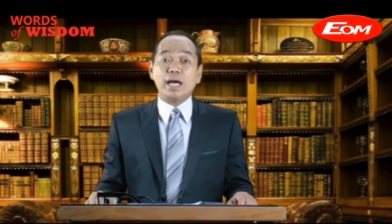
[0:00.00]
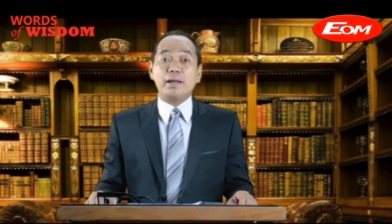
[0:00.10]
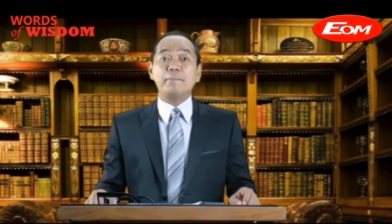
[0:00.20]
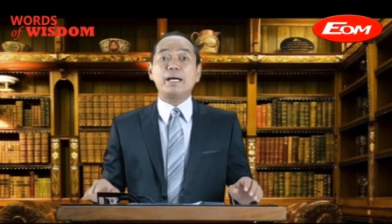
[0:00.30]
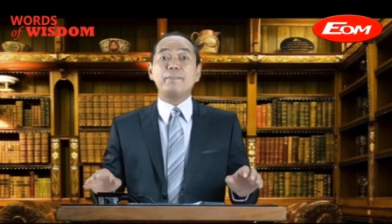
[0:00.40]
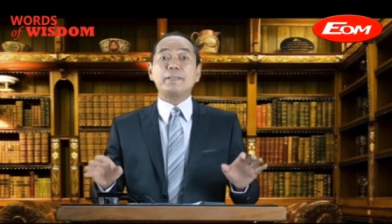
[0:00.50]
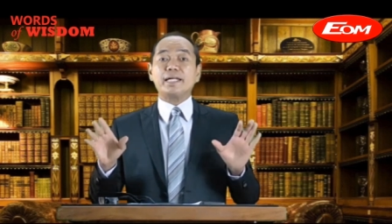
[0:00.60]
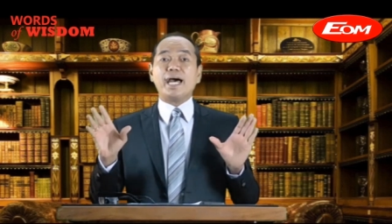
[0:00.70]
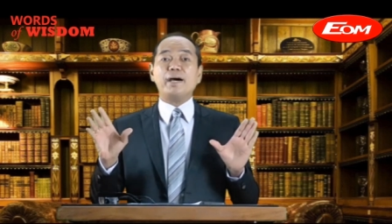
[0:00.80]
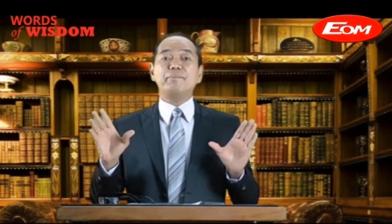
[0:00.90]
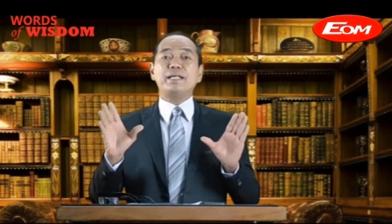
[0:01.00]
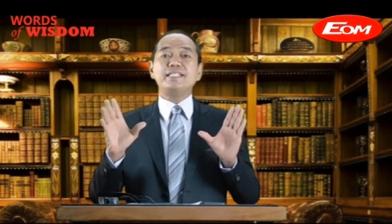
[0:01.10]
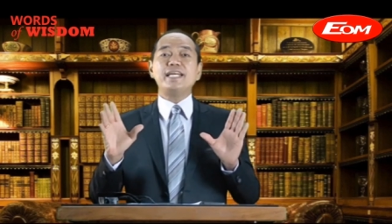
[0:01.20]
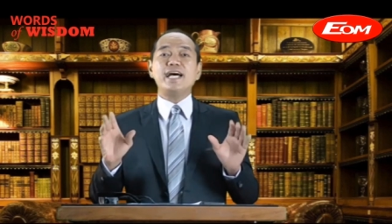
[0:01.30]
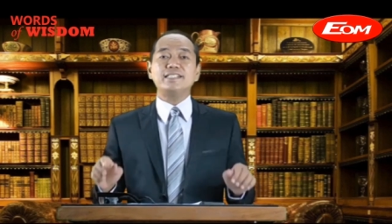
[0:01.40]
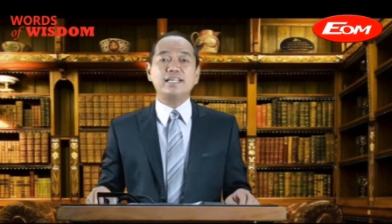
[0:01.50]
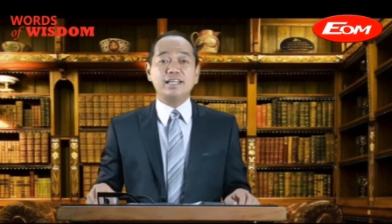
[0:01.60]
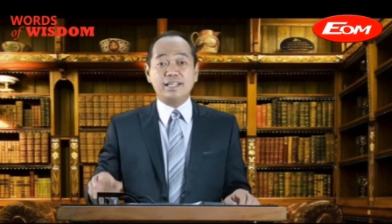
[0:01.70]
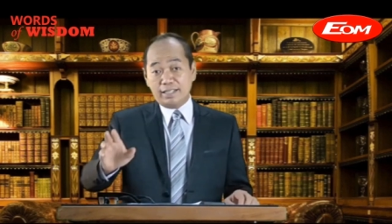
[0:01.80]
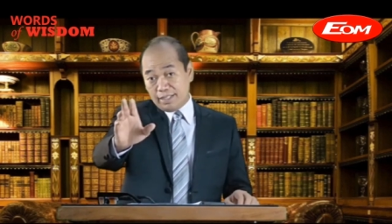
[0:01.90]
dan mendapatkan apresiasi,
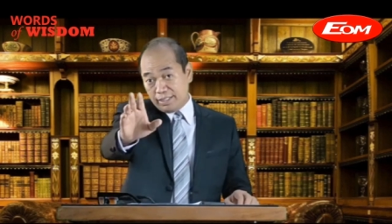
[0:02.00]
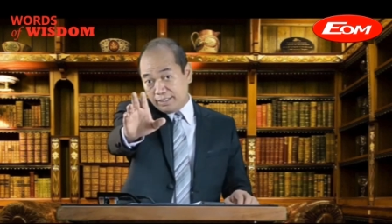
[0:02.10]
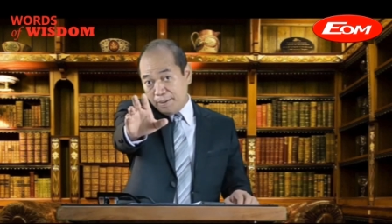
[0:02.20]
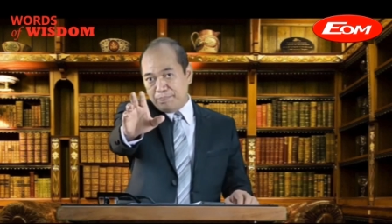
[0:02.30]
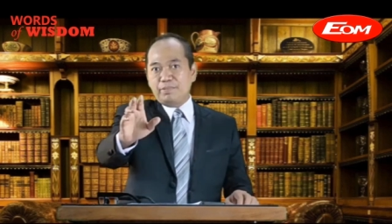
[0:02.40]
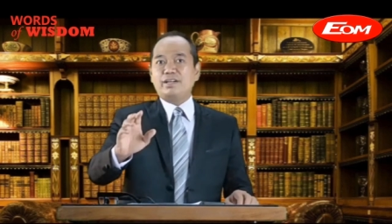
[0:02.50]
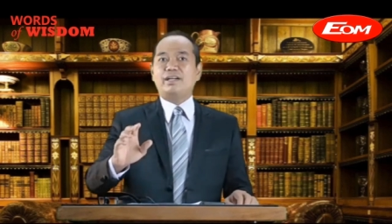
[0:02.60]
tetap